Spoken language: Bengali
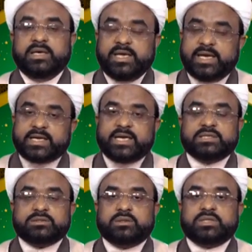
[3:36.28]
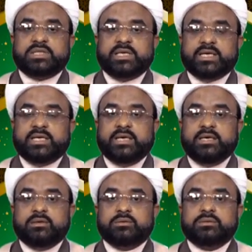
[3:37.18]
নেক কাজ করতে থাকি
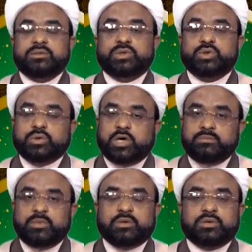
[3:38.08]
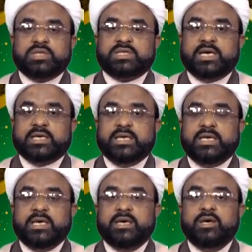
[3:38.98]
সুকর্ম করতে
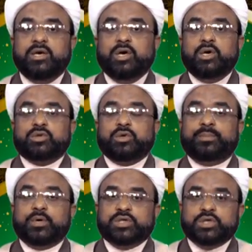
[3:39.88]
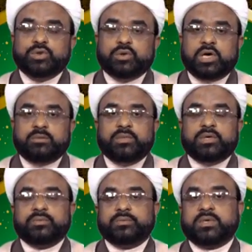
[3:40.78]
থাকি তো প্রতি
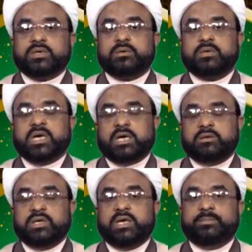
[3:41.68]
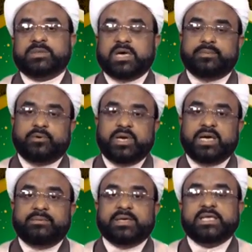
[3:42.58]
সুকর্মর কারণে তার ফলে
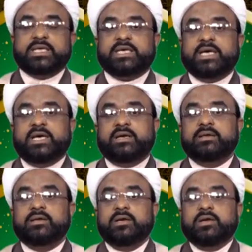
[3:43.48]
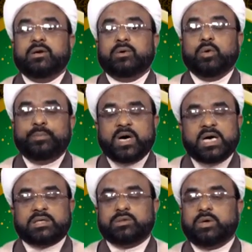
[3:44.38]
আমাদেরকে
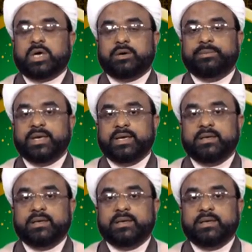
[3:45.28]
উপহার দেওয়া হবে